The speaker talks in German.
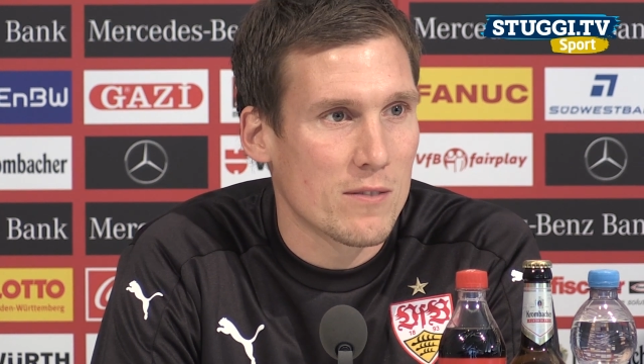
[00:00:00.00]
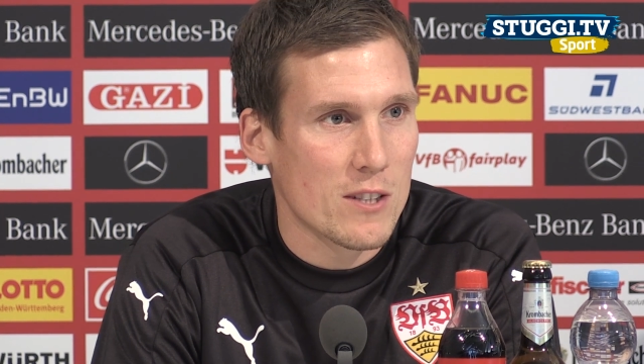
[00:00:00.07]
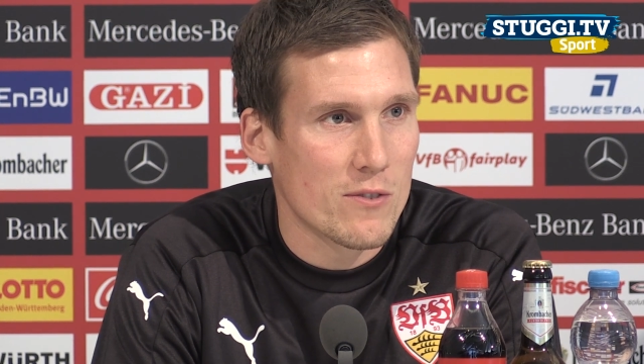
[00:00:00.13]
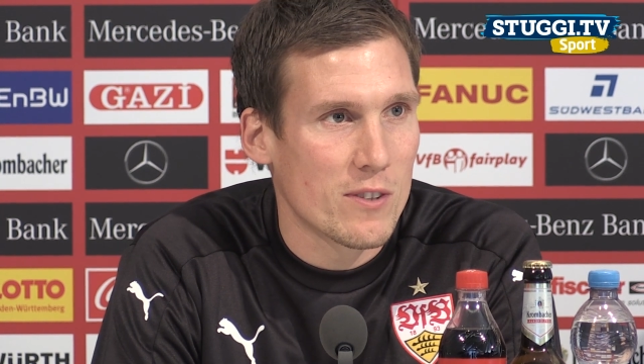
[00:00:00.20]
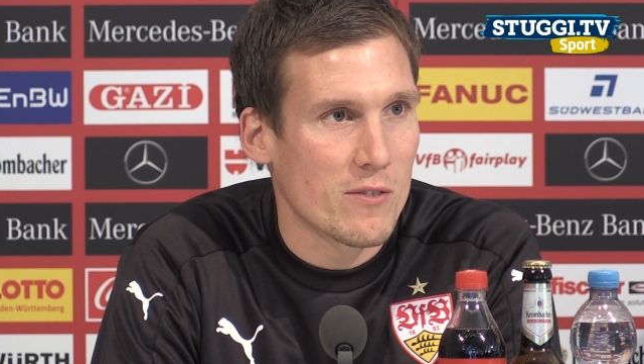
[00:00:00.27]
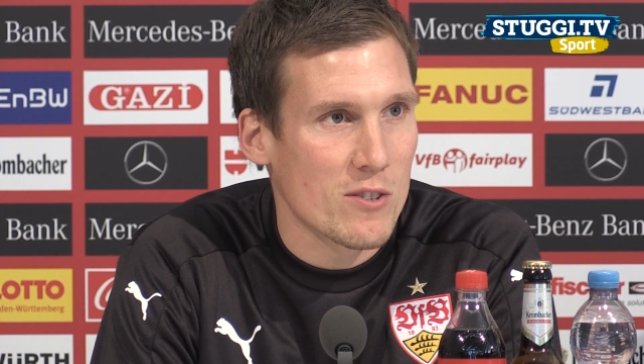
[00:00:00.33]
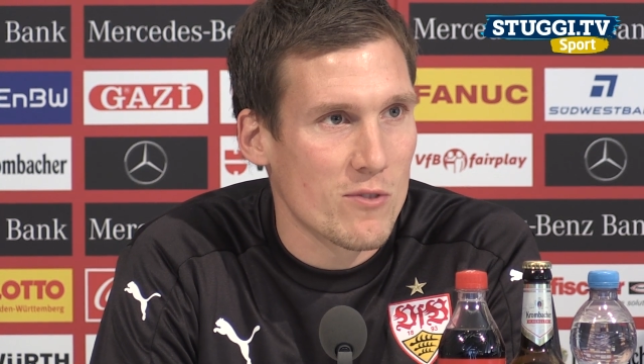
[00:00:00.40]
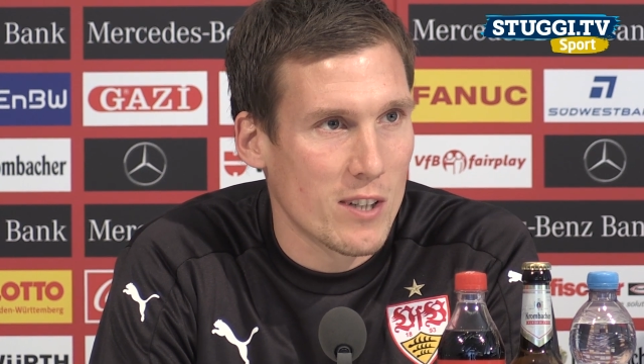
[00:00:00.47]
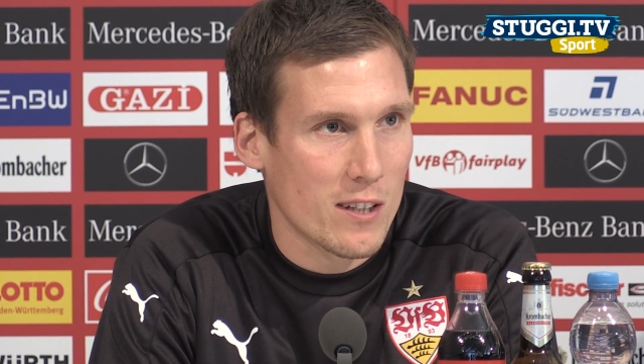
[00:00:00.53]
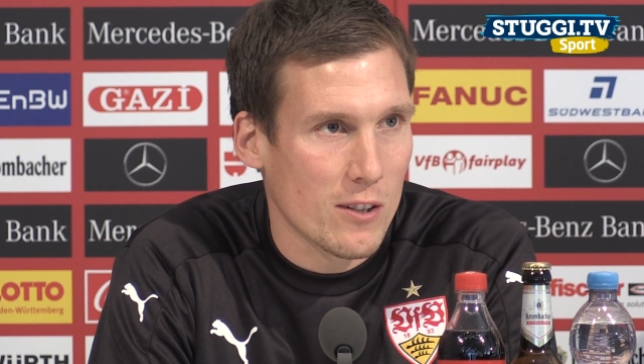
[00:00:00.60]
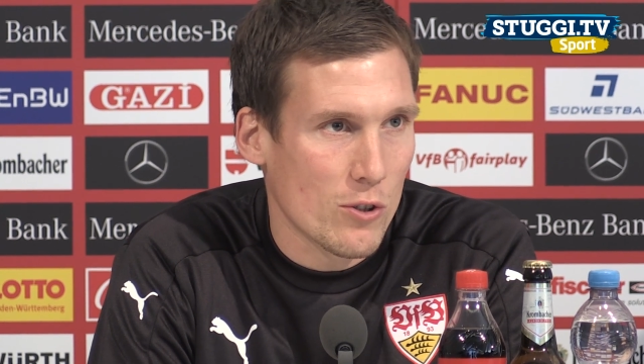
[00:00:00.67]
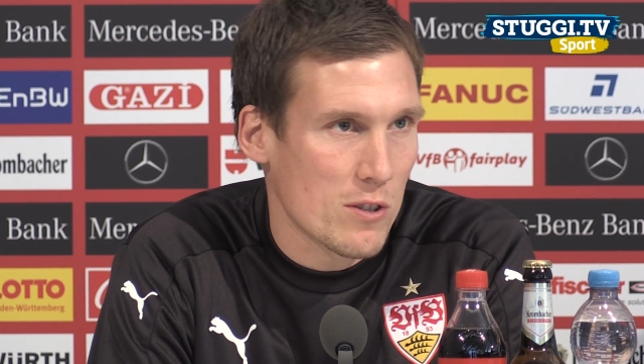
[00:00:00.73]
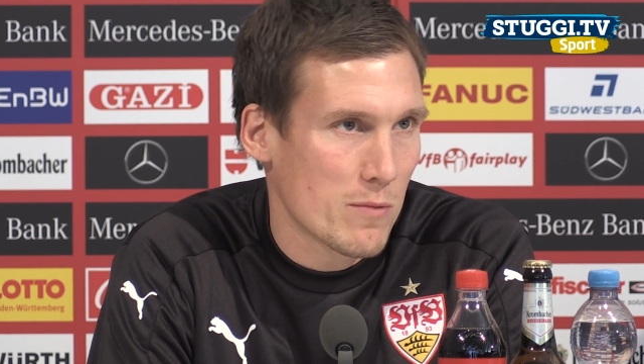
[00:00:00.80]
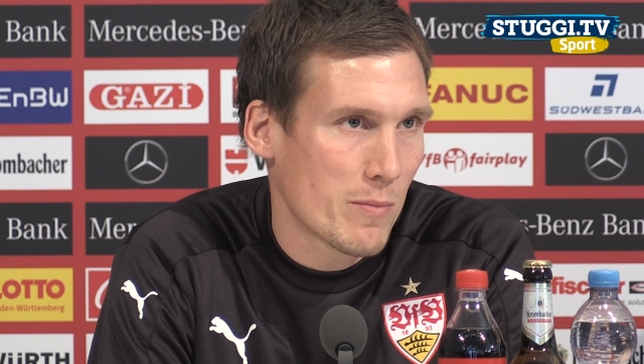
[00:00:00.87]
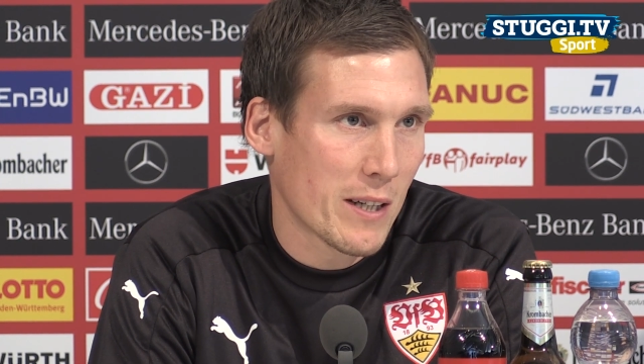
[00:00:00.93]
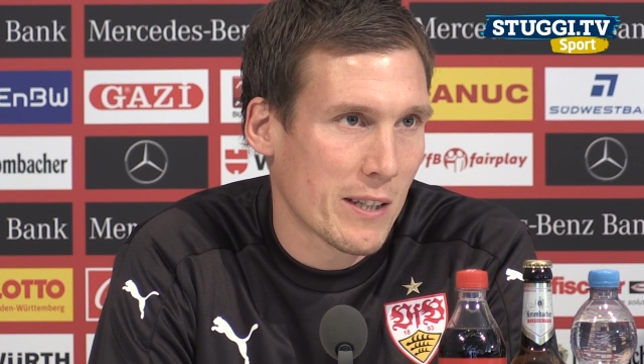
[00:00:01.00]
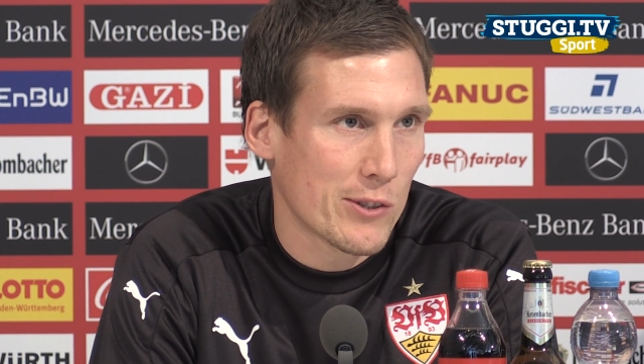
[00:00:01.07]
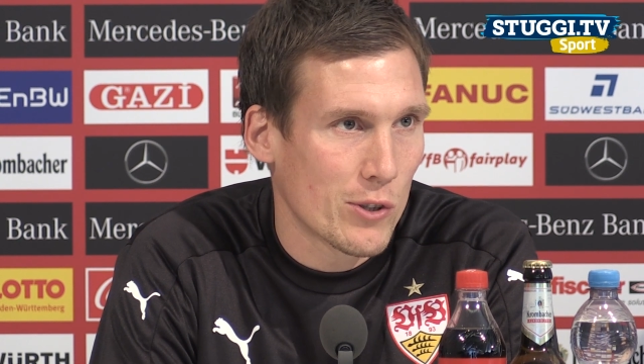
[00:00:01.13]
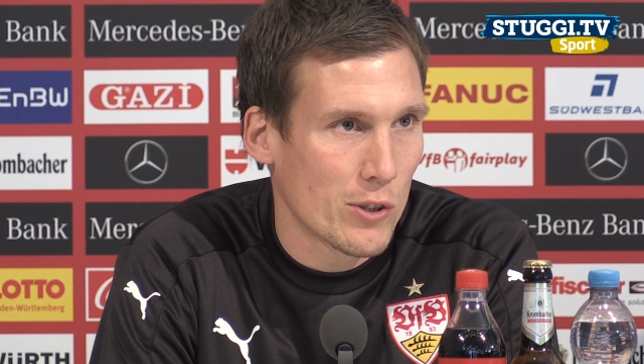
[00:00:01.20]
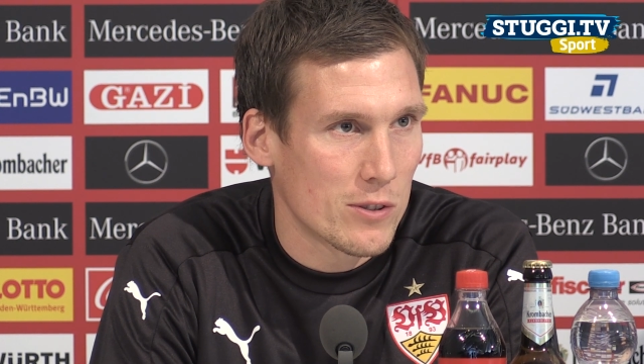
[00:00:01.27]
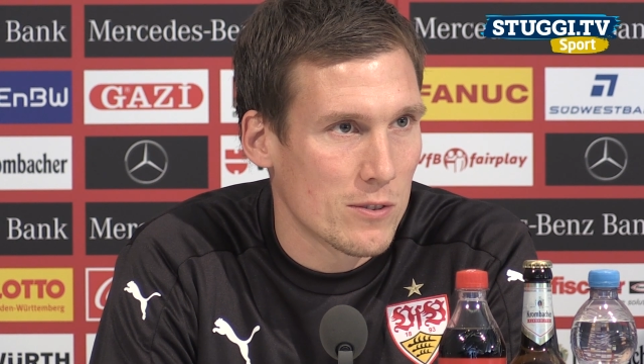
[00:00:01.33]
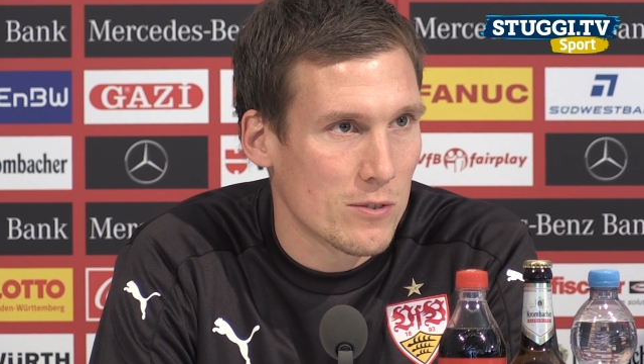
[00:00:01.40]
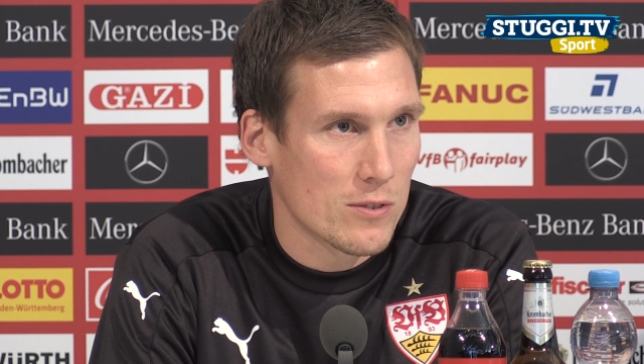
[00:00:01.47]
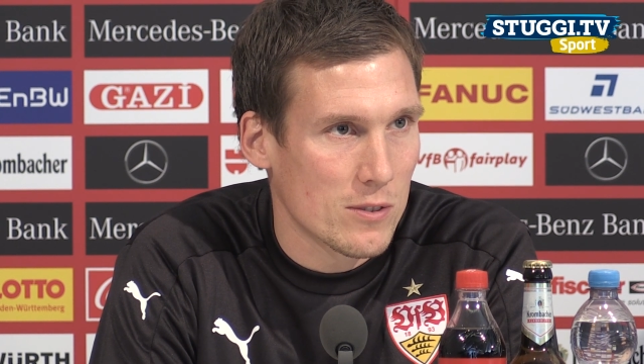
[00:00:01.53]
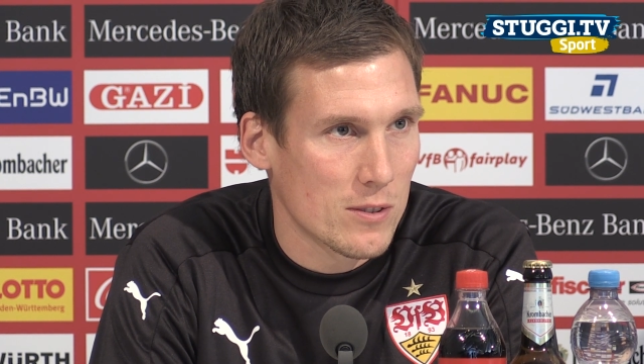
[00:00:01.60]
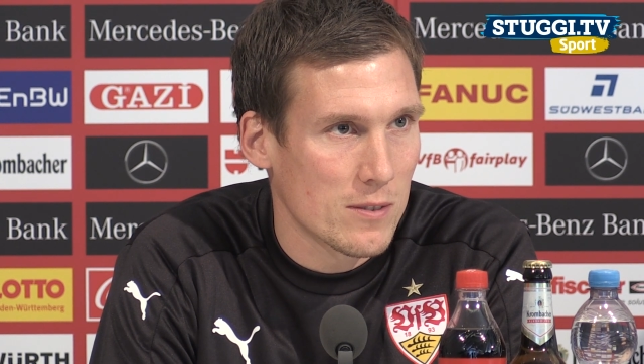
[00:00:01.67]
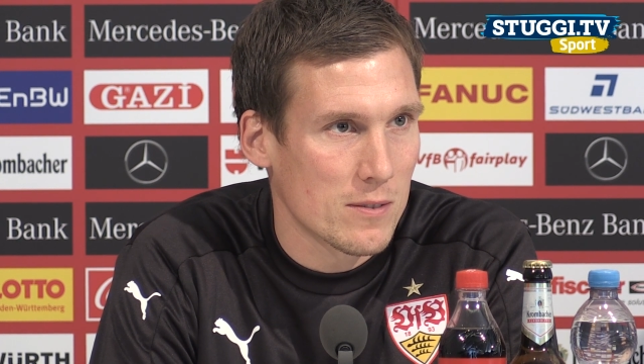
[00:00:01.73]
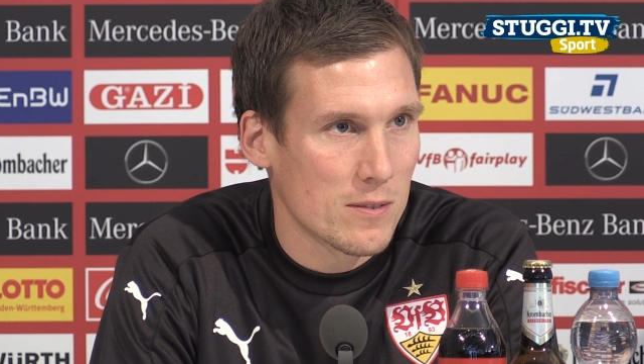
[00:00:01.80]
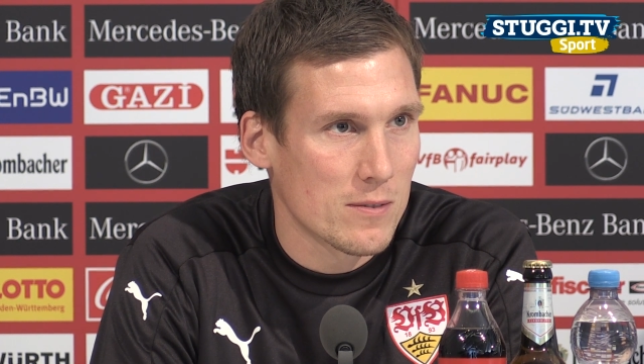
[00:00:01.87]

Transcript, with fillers: was wir, was wir da draußen machen können. Und